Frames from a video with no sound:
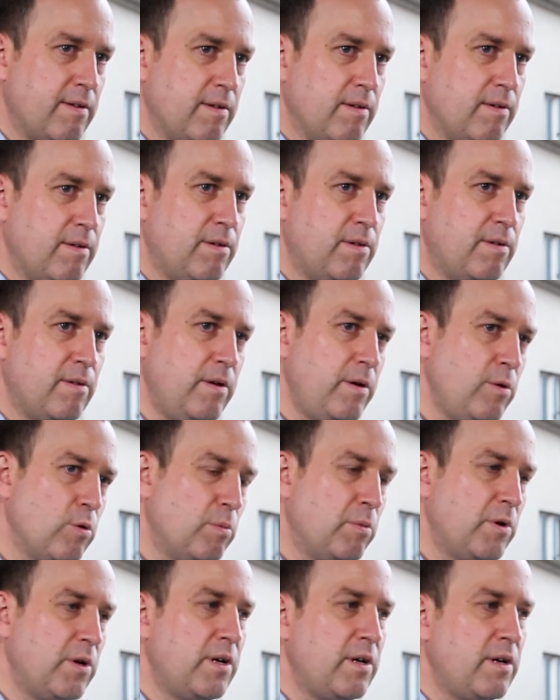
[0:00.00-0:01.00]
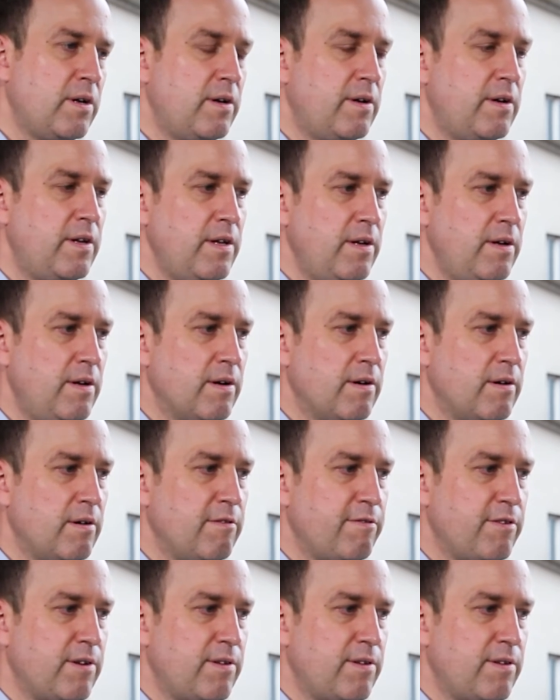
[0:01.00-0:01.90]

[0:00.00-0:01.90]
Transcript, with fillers: Es ist nicht unbedingt die äh,